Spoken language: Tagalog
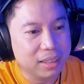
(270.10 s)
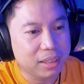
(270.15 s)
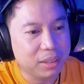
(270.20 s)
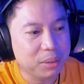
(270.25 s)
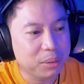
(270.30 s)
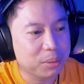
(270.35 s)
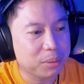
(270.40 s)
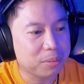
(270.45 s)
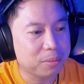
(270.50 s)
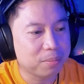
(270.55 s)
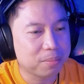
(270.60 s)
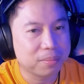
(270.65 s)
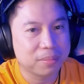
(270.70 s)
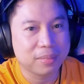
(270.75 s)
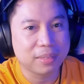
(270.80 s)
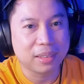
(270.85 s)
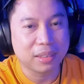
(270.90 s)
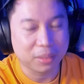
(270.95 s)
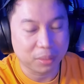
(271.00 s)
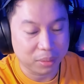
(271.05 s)
Ayun,
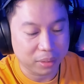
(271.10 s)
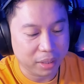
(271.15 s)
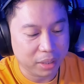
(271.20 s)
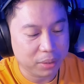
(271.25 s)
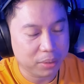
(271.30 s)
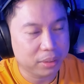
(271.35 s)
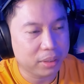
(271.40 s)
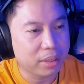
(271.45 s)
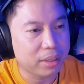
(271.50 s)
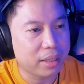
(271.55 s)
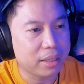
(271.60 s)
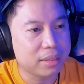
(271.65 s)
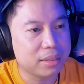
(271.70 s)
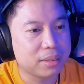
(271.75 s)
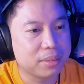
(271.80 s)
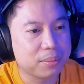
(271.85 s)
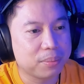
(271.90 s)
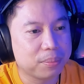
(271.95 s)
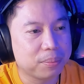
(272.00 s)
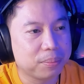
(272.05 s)
continue to
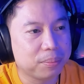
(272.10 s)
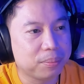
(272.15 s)
guys.